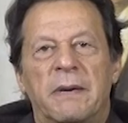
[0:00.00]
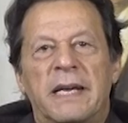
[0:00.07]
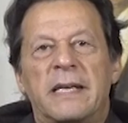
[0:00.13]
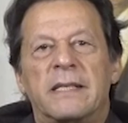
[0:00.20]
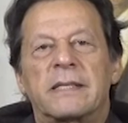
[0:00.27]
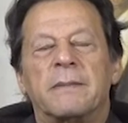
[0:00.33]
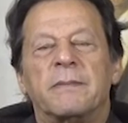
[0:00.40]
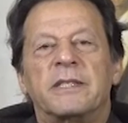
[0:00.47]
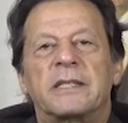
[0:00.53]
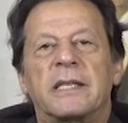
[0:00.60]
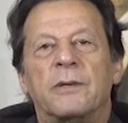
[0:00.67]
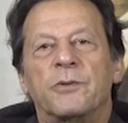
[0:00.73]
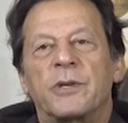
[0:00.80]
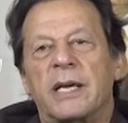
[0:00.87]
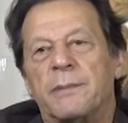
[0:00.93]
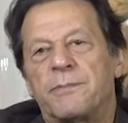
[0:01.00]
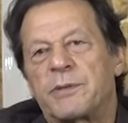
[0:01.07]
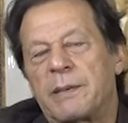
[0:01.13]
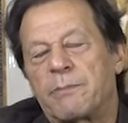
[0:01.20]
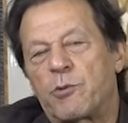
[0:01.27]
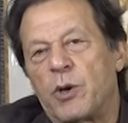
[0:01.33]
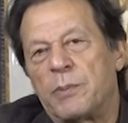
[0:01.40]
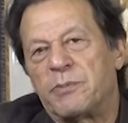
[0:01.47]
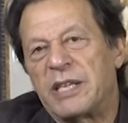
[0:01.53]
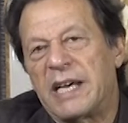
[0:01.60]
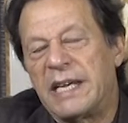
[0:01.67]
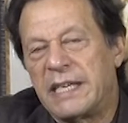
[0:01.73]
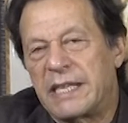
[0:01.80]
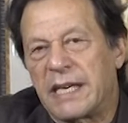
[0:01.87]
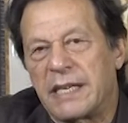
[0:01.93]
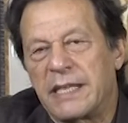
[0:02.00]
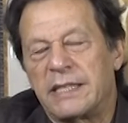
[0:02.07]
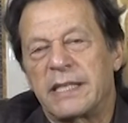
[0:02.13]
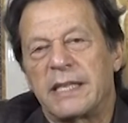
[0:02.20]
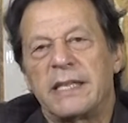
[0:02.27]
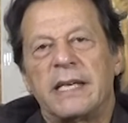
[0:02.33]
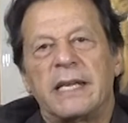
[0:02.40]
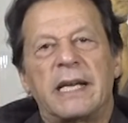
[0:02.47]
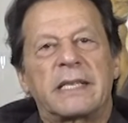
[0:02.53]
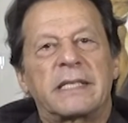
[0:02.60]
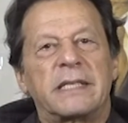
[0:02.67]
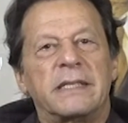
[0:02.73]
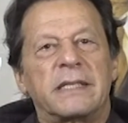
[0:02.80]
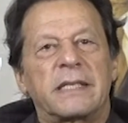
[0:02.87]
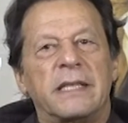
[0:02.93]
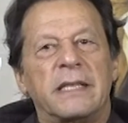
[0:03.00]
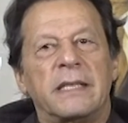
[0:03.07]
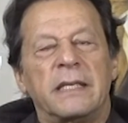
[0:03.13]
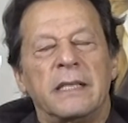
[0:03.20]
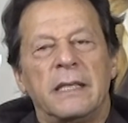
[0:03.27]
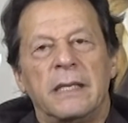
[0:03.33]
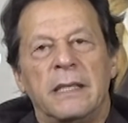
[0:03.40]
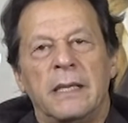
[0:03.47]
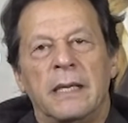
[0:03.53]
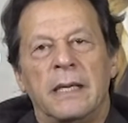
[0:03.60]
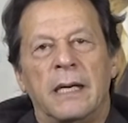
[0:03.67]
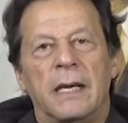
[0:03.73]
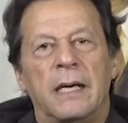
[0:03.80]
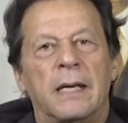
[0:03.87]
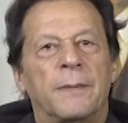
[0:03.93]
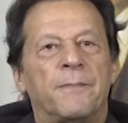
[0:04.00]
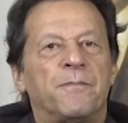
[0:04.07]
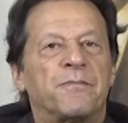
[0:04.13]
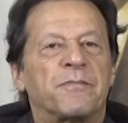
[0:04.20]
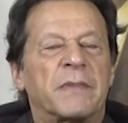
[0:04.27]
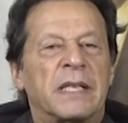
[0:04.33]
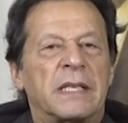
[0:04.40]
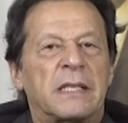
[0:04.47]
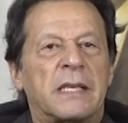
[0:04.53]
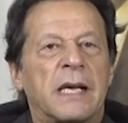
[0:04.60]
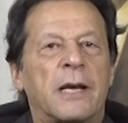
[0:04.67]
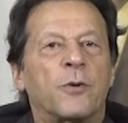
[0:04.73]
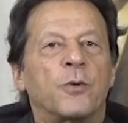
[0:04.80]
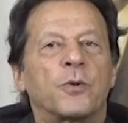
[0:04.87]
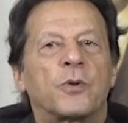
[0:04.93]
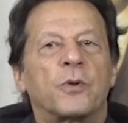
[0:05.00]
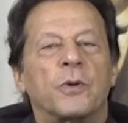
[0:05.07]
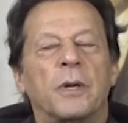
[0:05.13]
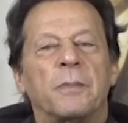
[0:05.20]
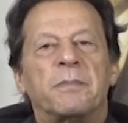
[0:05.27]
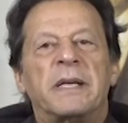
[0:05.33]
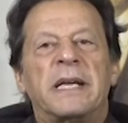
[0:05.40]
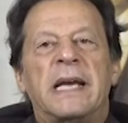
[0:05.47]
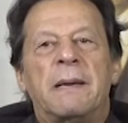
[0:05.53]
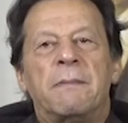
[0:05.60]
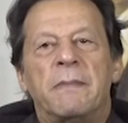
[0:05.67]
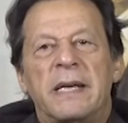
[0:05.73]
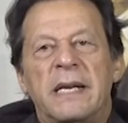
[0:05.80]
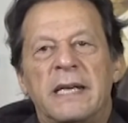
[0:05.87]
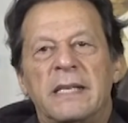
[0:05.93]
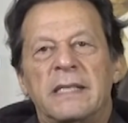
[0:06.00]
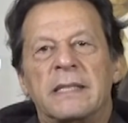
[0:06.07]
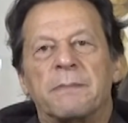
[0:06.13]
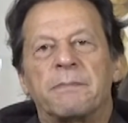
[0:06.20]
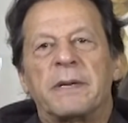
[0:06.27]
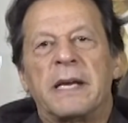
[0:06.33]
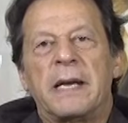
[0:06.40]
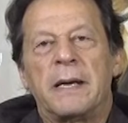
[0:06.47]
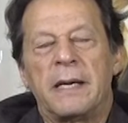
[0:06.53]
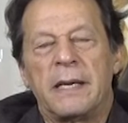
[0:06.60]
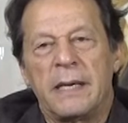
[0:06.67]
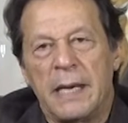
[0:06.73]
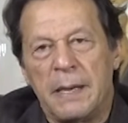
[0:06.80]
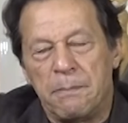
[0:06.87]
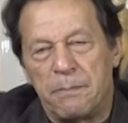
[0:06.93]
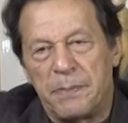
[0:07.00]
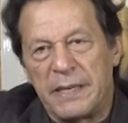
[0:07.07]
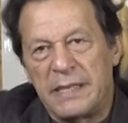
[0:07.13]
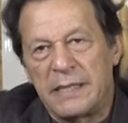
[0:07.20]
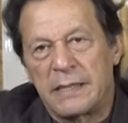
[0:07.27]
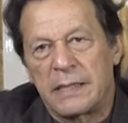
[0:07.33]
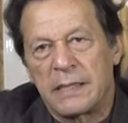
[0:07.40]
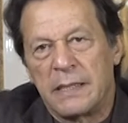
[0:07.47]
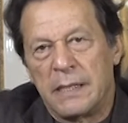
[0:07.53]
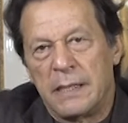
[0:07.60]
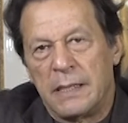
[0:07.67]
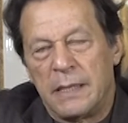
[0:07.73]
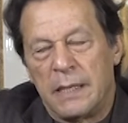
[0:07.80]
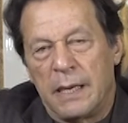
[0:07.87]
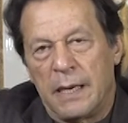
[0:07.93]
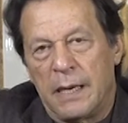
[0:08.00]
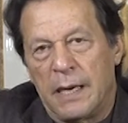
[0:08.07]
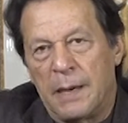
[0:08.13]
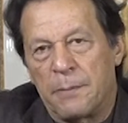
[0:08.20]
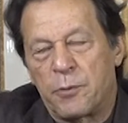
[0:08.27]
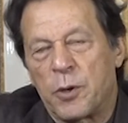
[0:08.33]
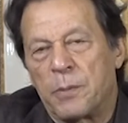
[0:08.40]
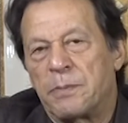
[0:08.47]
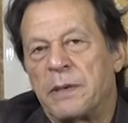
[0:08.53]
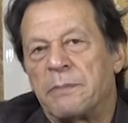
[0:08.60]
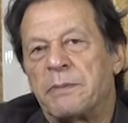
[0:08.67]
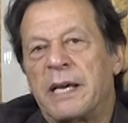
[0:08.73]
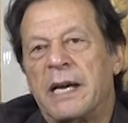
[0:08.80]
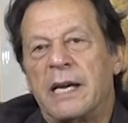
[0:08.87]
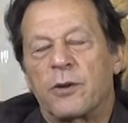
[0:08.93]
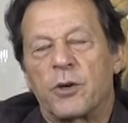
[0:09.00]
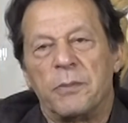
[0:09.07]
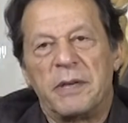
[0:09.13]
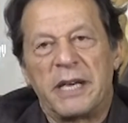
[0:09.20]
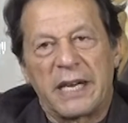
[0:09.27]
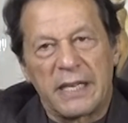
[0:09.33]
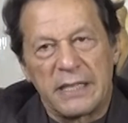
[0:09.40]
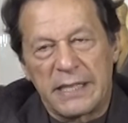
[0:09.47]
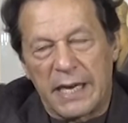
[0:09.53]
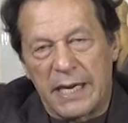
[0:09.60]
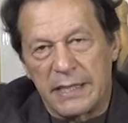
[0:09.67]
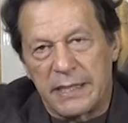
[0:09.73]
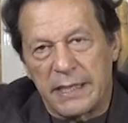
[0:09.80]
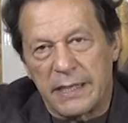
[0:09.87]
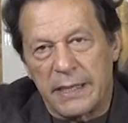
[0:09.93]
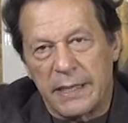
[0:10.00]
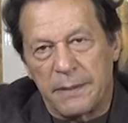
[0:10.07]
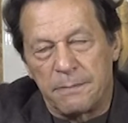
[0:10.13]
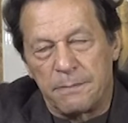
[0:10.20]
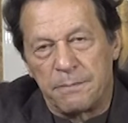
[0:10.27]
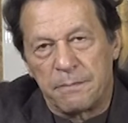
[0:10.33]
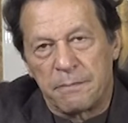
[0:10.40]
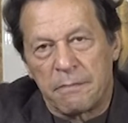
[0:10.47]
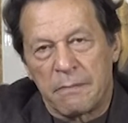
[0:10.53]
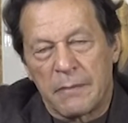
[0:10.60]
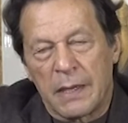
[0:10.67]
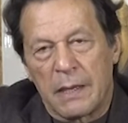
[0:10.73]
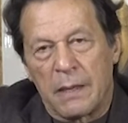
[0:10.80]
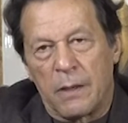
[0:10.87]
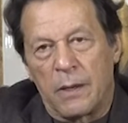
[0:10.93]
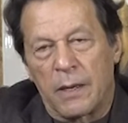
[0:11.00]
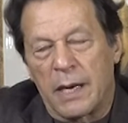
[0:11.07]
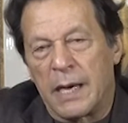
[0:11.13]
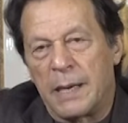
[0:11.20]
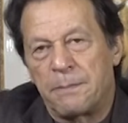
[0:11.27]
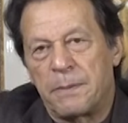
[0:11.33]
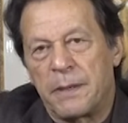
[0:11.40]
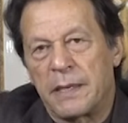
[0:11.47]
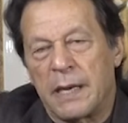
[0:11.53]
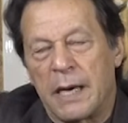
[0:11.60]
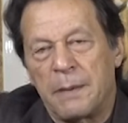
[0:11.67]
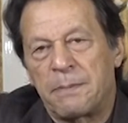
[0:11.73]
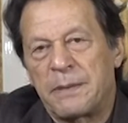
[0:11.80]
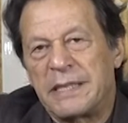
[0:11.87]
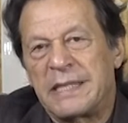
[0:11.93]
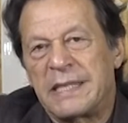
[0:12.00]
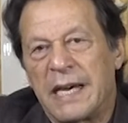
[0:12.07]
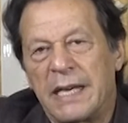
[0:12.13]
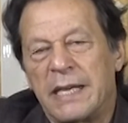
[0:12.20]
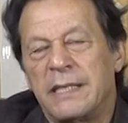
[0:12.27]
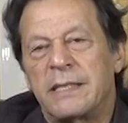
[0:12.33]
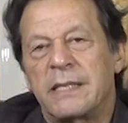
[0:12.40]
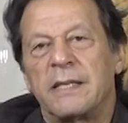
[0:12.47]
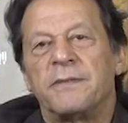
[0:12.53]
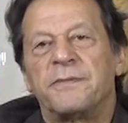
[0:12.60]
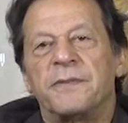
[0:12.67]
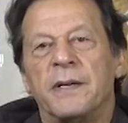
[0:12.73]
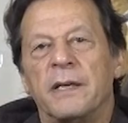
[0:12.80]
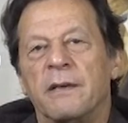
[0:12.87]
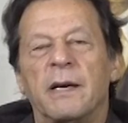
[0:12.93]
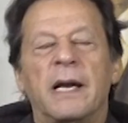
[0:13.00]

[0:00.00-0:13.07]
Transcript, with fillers: मैं ये समझता हूँ कि आप सबको अब तैयारी करनी चाहिए इलेक्शंस की आ, सारों को अपने एम एन एज अपने एम पीज़ आपको अपने अपने हलकों में निकल जाना चाहिए अब और आप आपकी तैयारी सिर्फ